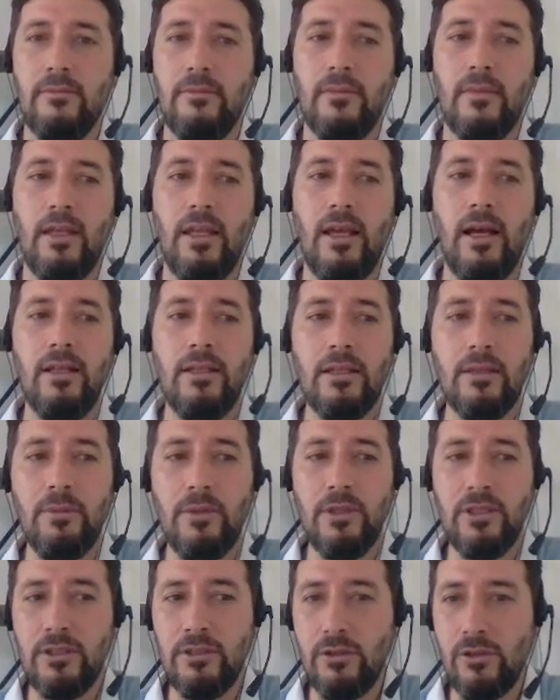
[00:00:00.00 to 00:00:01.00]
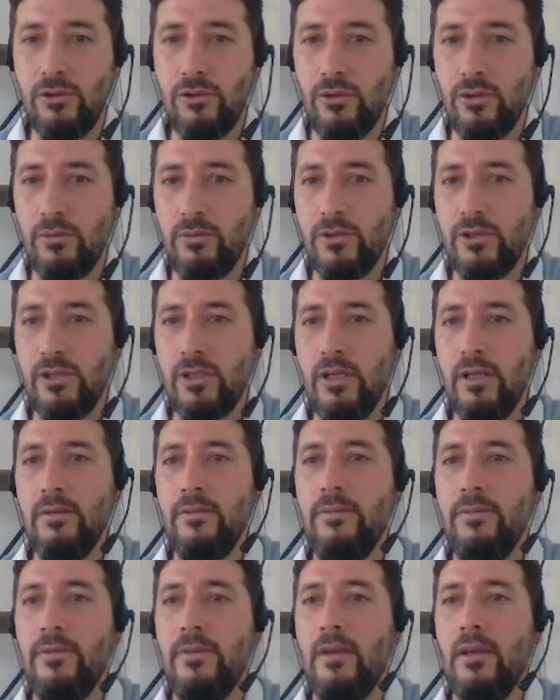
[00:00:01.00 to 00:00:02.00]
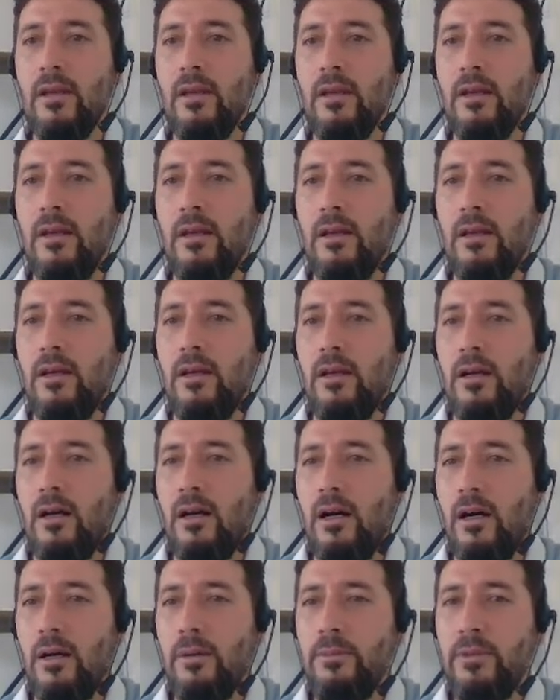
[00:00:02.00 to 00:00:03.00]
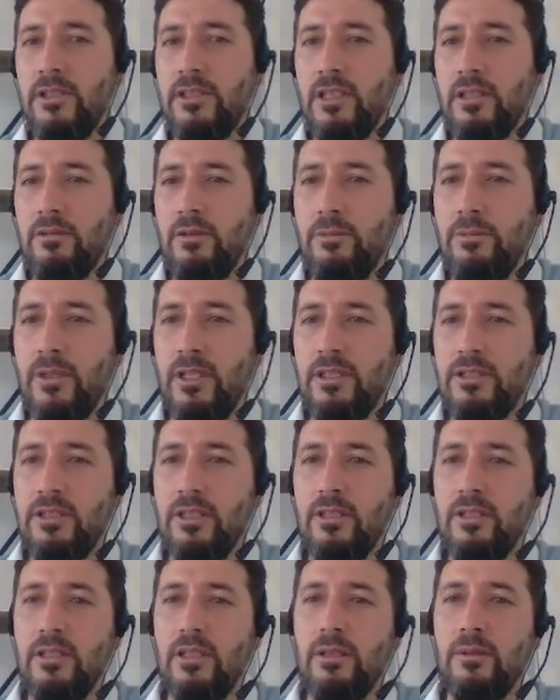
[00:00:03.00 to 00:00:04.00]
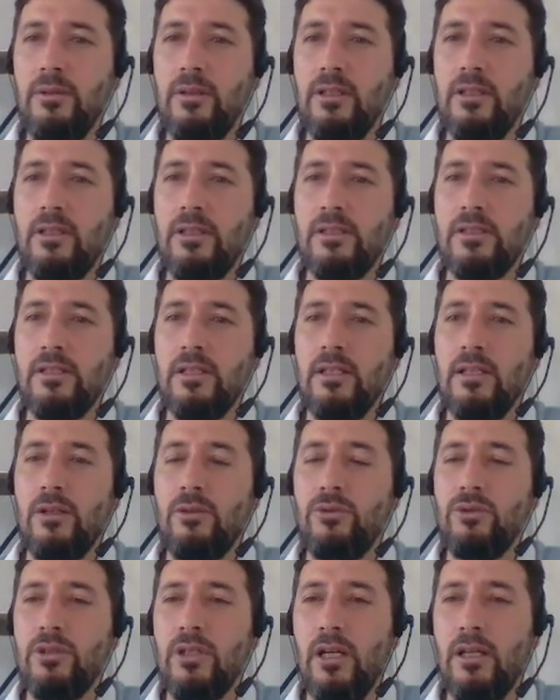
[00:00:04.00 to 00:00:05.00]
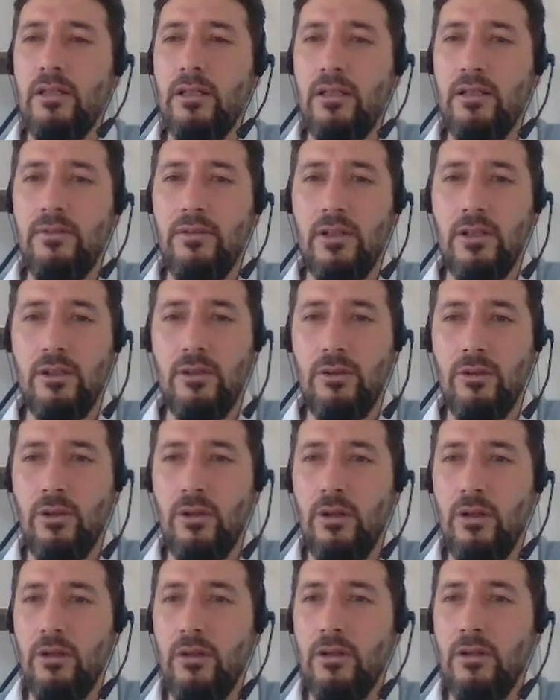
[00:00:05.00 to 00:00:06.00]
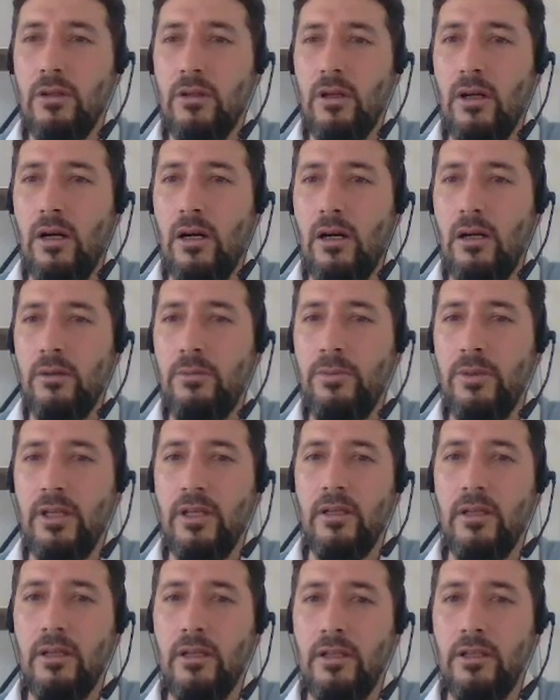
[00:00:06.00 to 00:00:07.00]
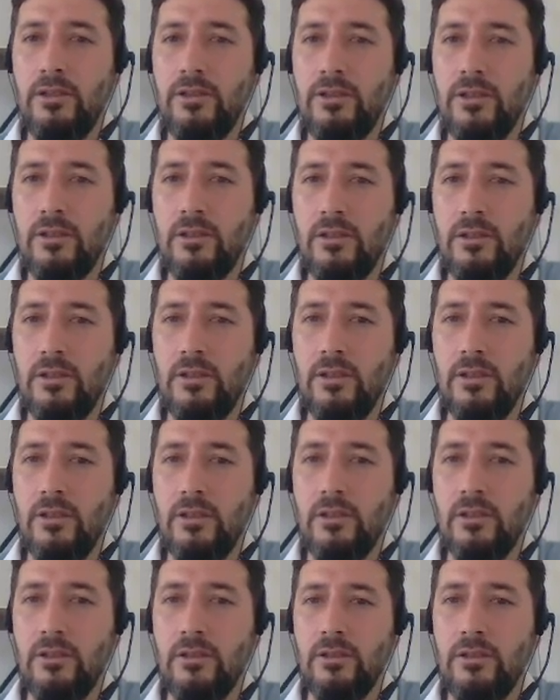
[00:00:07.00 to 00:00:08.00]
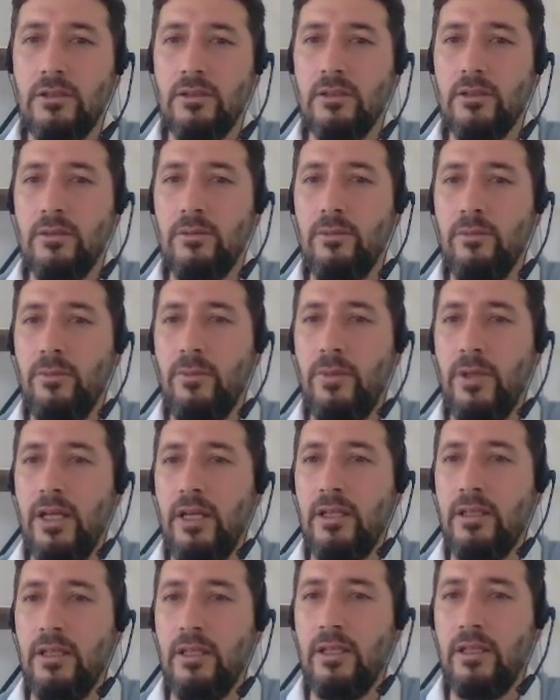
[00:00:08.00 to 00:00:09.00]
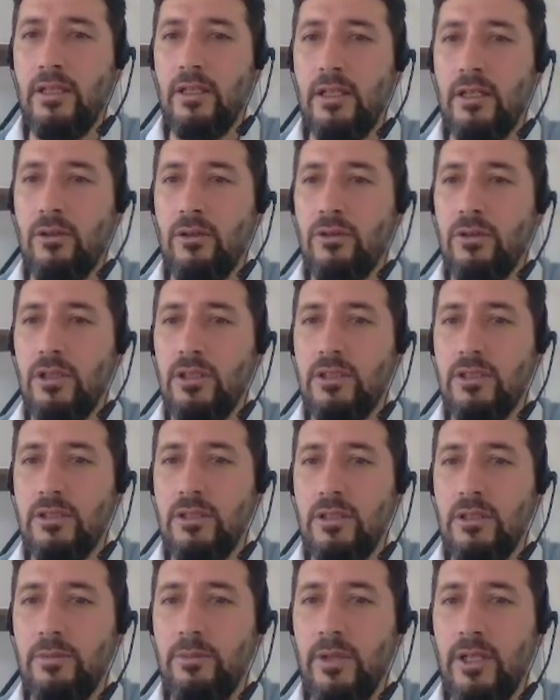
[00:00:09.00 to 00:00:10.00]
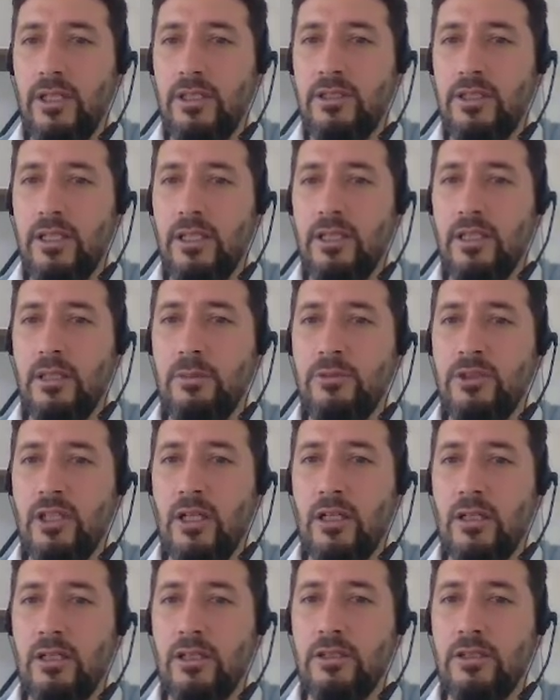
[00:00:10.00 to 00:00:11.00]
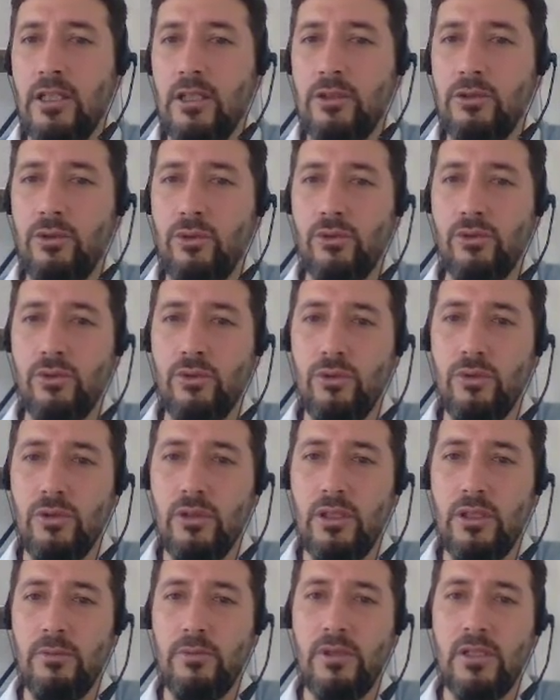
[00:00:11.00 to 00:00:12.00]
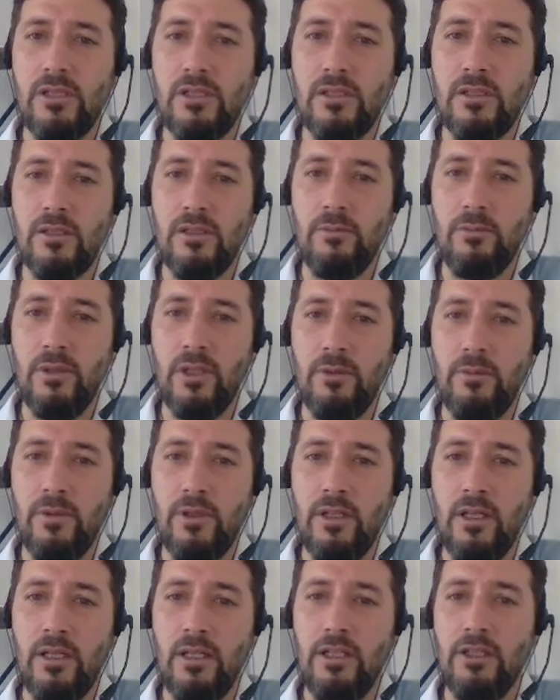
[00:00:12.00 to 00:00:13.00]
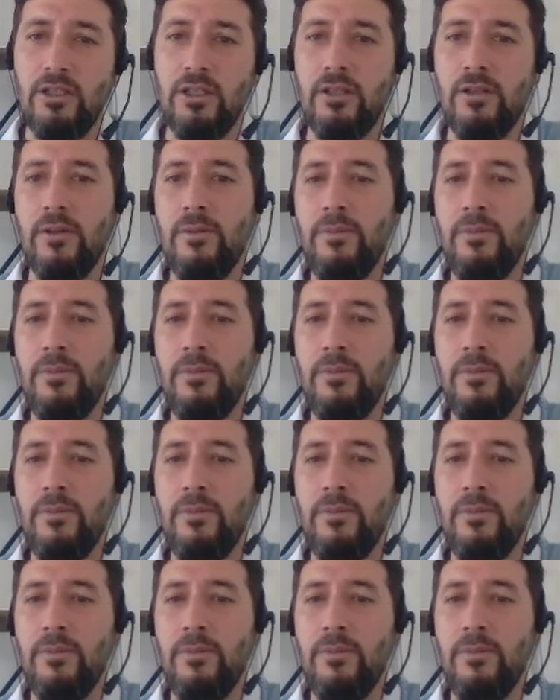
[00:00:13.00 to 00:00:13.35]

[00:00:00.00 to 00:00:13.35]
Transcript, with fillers: Geldik 5. sorumuza. ABC ve BCD ikizkenar üçgenleri veriliyor. AB eşittir BD'ye, o da eşittir BC'ye demiş arkadaşlar. Şu uzunluklarımız birbirine eşit.